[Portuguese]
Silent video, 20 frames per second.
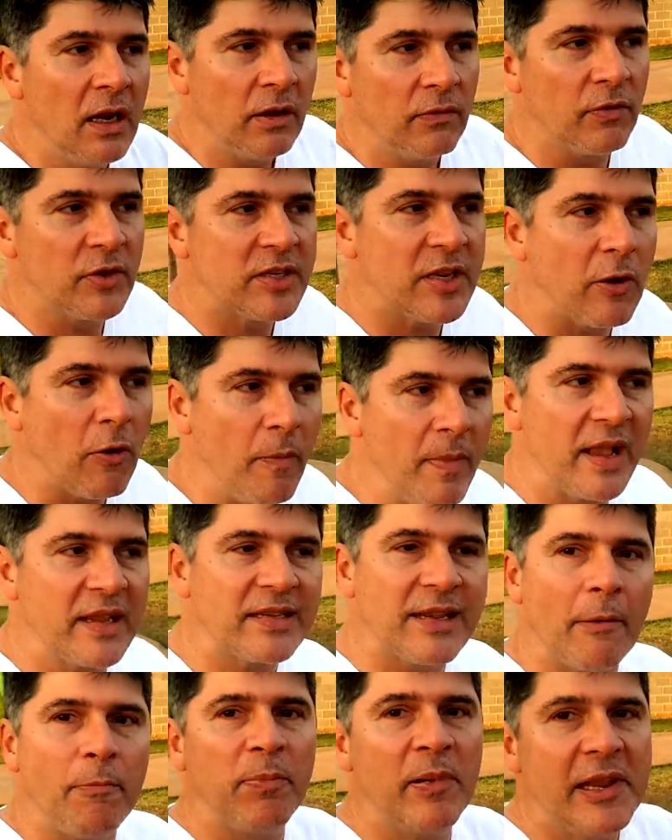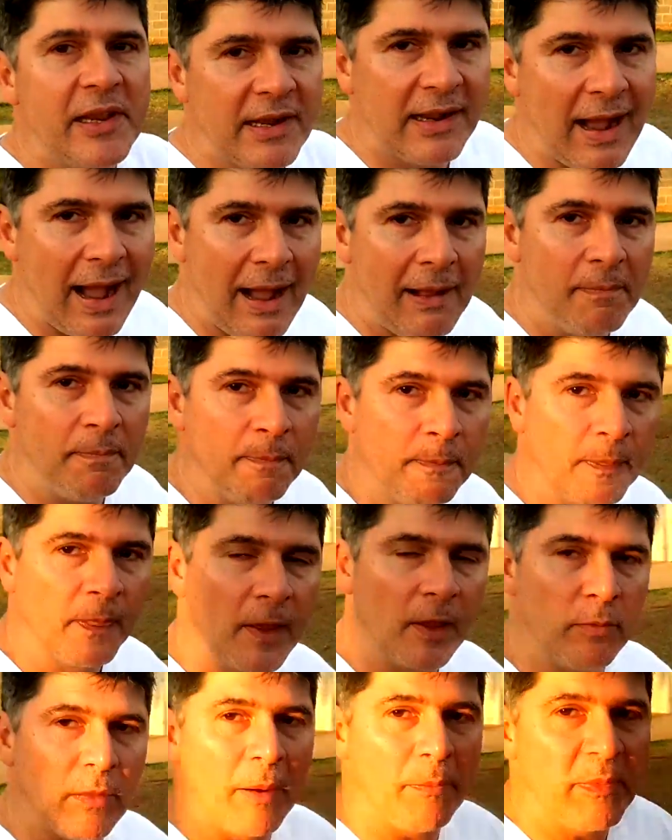você começa a aplicar
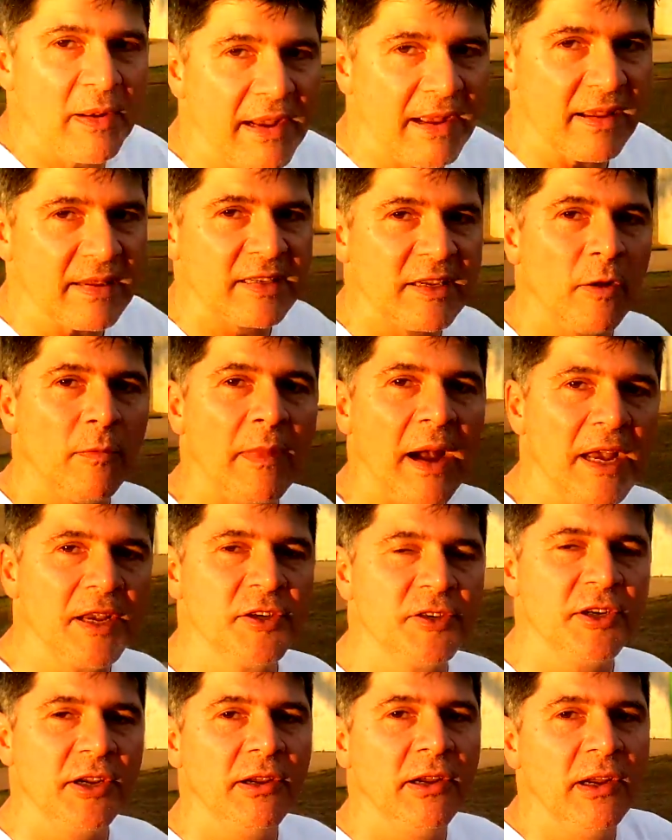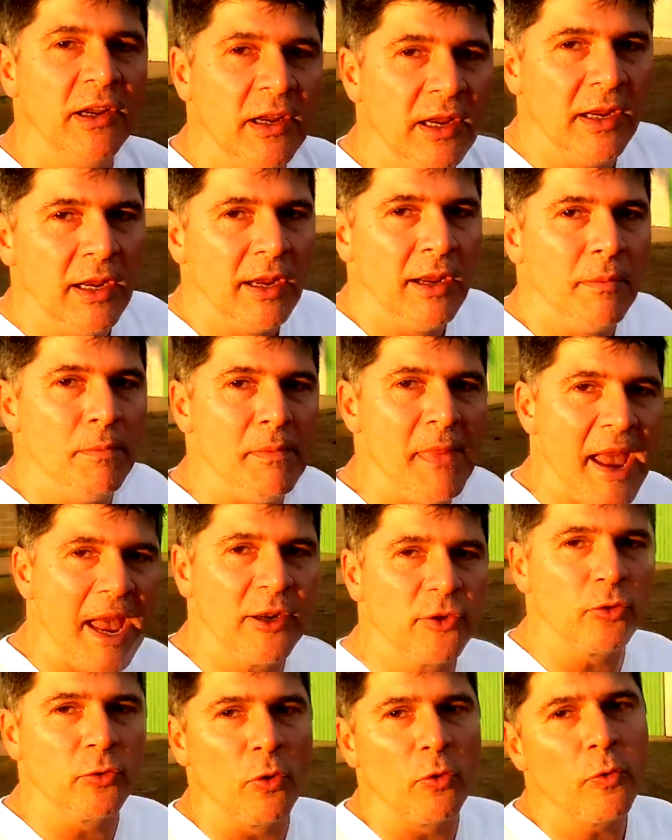uma aplicação mais de
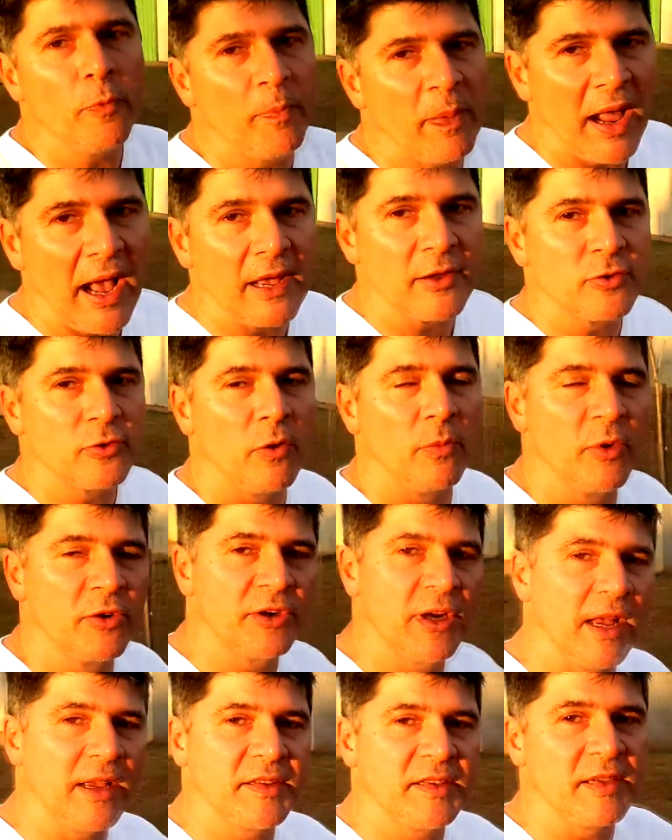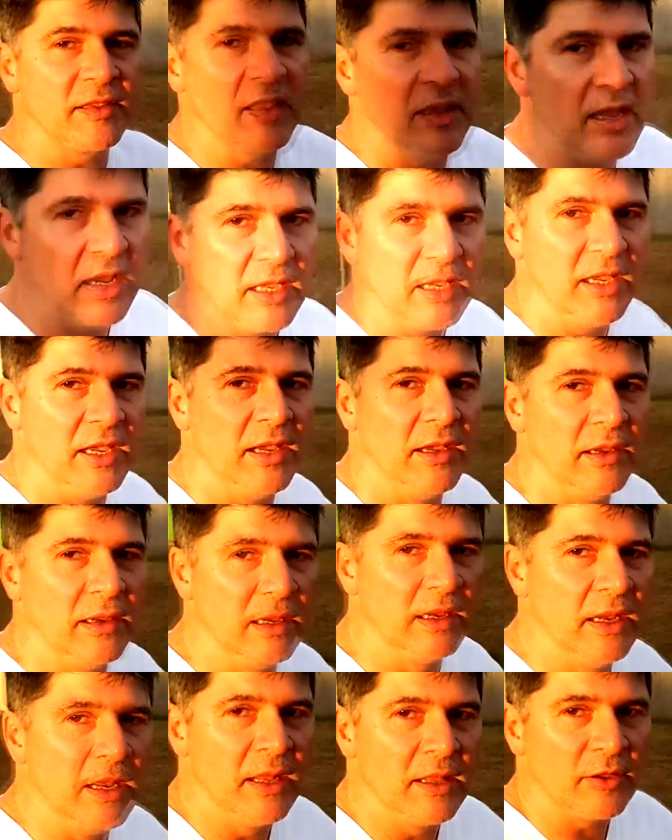médio e longo prazo, como eu já citei aqui,
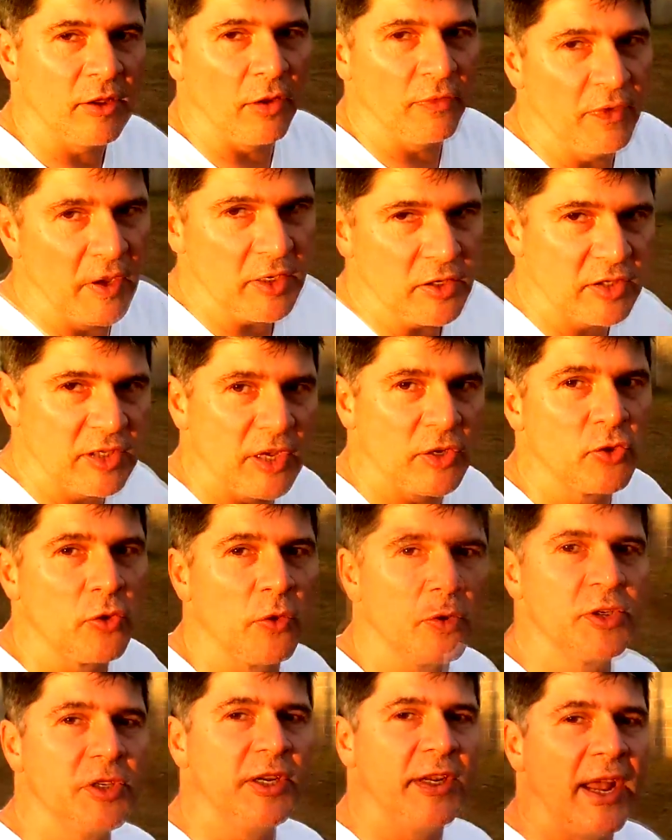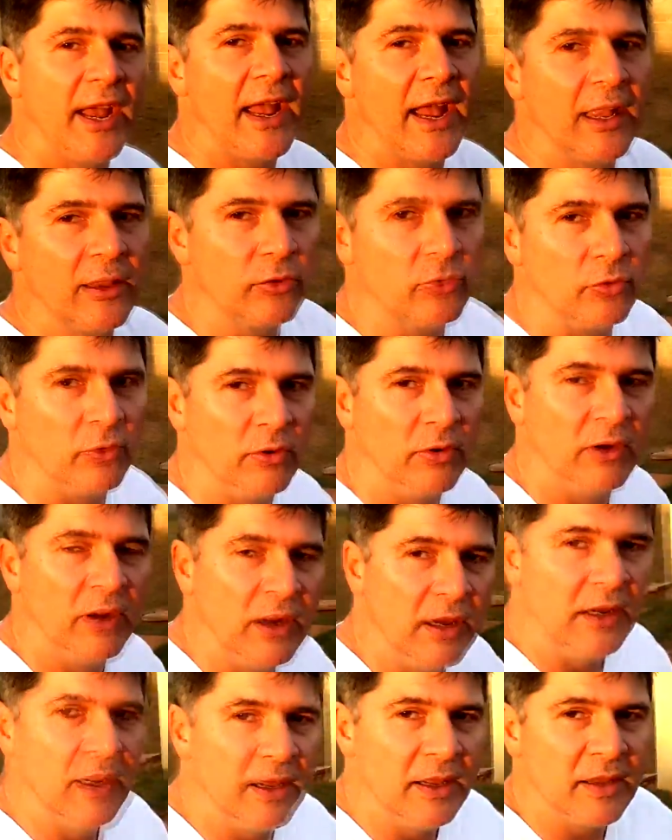talvez o Tesouro Direto,
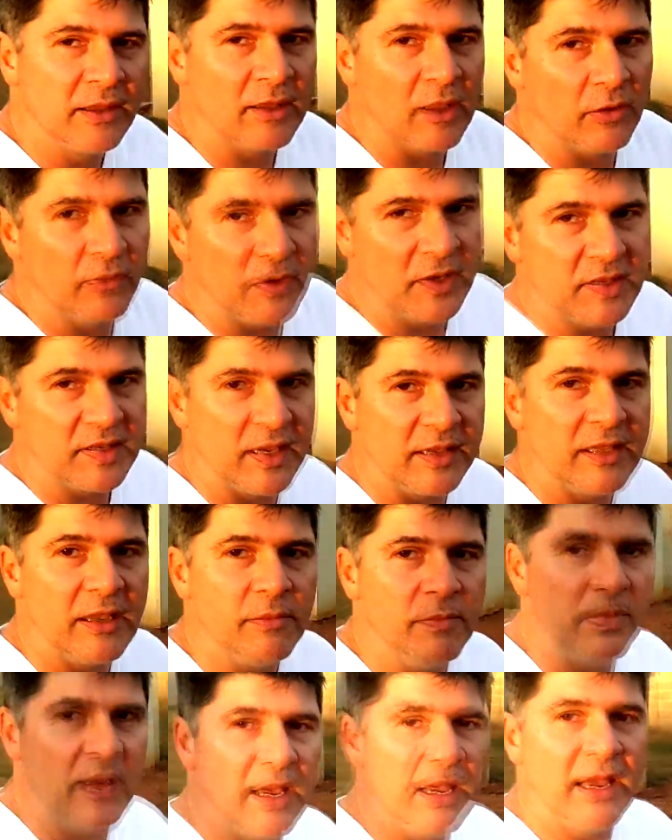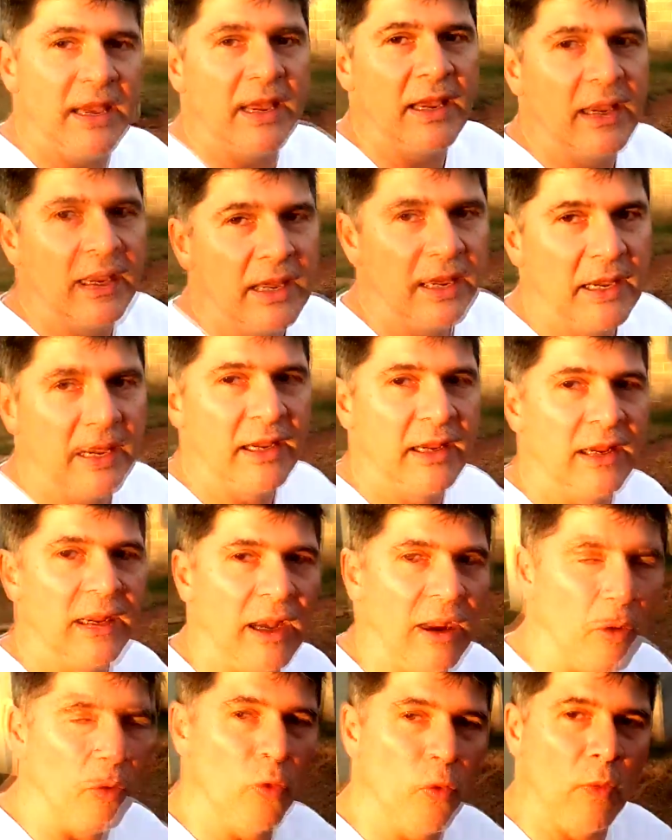talvez CDB,
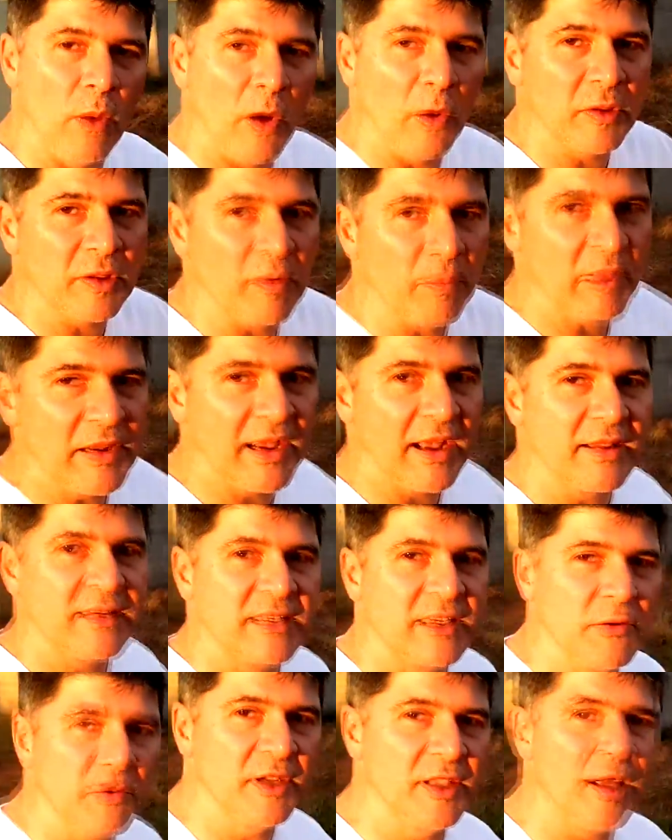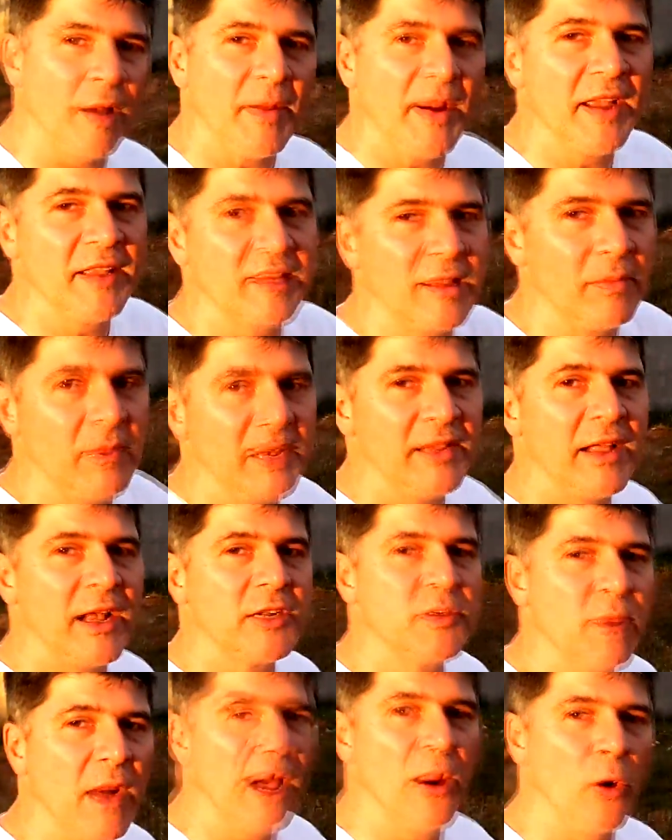alguma outra aplicação que dá uma
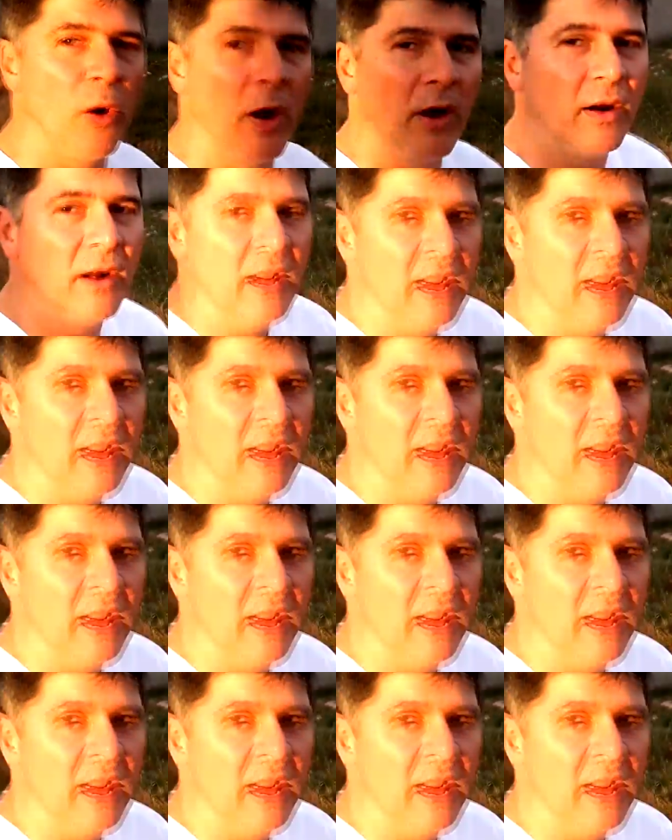rentabilidade maior